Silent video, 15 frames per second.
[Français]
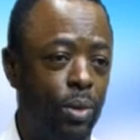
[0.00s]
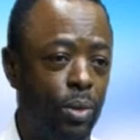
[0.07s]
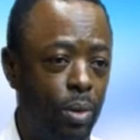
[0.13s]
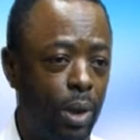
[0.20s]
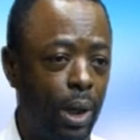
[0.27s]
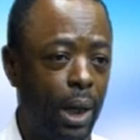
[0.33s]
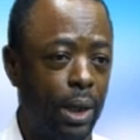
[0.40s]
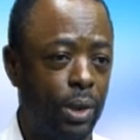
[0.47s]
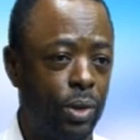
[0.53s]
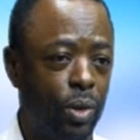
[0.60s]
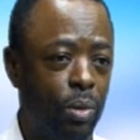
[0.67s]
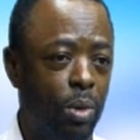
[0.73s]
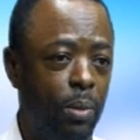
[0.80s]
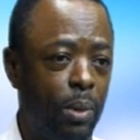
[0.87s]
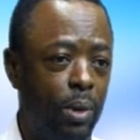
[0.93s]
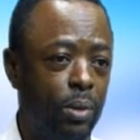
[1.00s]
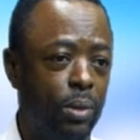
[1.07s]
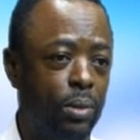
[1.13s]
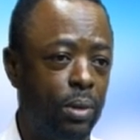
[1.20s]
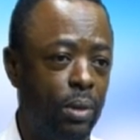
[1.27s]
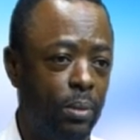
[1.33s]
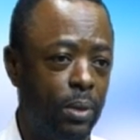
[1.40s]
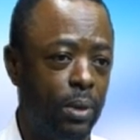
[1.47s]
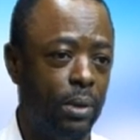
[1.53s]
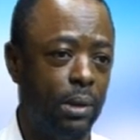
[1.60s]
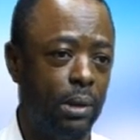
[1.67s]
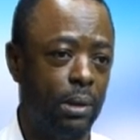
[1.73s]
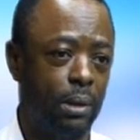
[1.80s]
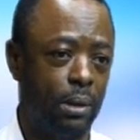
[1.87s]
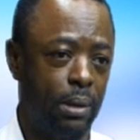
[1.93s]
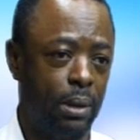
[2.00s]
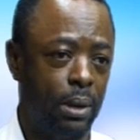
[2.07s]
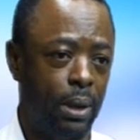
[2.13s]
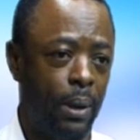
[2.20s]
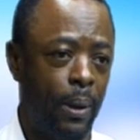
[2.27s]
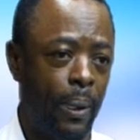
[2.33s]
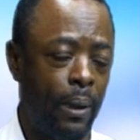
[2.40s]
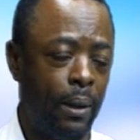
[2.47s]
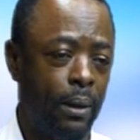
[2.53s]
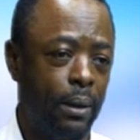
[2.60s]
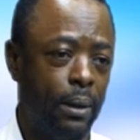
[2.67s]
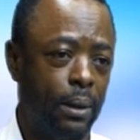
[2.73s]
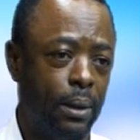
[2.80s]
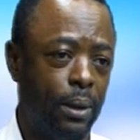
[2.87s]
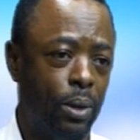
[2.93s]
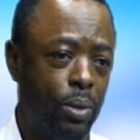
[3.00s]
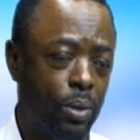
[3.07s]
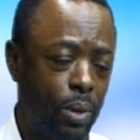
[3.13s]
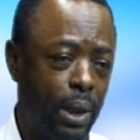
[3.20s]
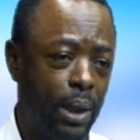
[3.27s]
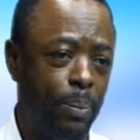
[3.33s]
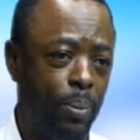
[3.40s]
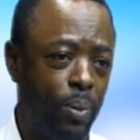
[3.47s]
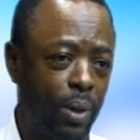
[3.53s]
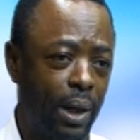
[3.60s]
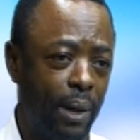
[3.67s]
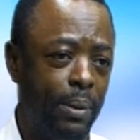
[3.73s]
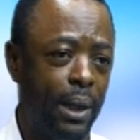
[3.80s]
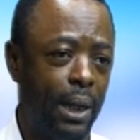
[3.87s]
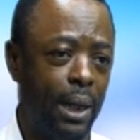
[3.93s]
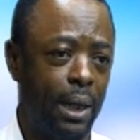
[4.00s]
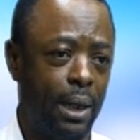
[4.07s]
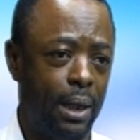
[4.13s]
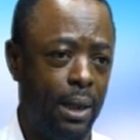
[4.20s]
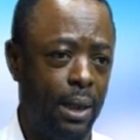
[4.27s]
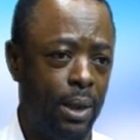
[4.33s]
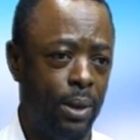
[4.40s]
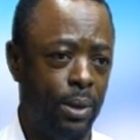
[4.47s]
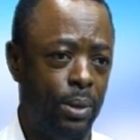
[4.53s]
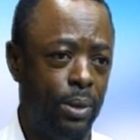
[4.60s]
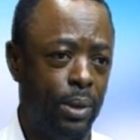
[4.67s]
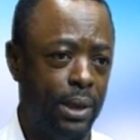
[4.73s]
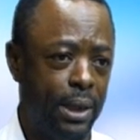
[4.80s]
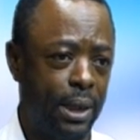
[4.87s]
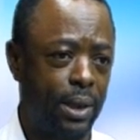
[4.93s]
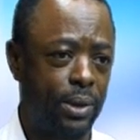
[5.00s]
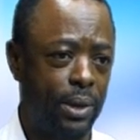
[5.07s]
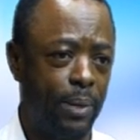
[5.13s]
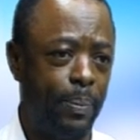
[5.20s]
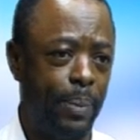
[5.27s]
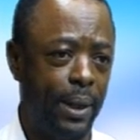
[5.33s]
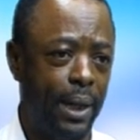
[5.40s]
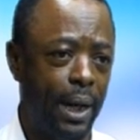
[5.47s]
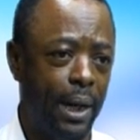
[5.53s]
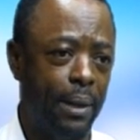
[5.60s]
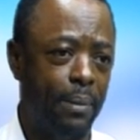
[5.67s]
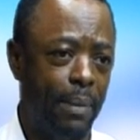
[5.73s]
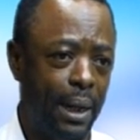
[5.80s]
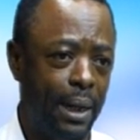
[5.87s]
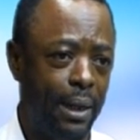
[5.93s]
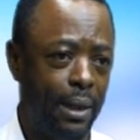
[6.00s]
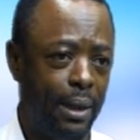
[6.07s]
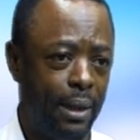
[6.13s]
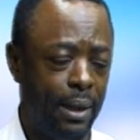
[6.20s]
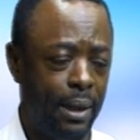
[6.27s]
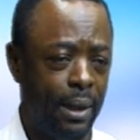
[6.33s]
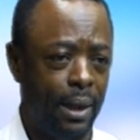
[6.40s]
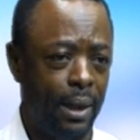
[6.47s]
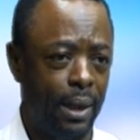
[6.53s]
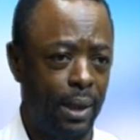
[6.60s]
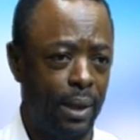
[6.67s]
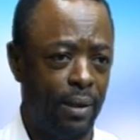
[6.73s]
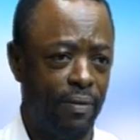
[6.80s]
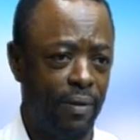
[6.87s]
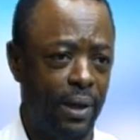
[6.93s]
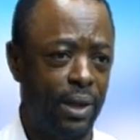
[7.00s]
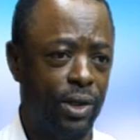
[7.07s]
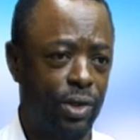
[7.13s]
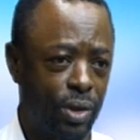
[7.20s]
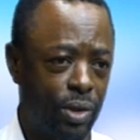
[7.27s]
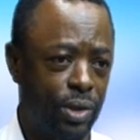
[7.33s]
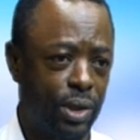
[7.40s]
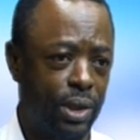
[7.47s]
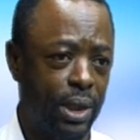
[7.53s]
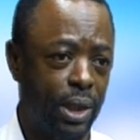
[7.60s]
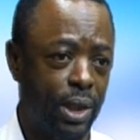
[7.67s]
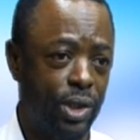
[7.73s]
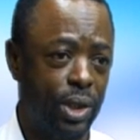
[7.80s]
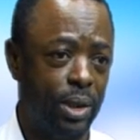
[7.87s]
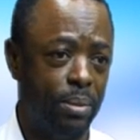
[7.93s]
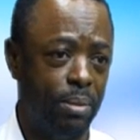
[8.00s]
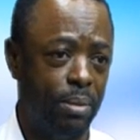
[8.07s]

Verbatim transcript: courage au moment où tout le monde euh, rouler pour Kabila, de dire que ce pays allait mal et qu'il fallait changer ce régime.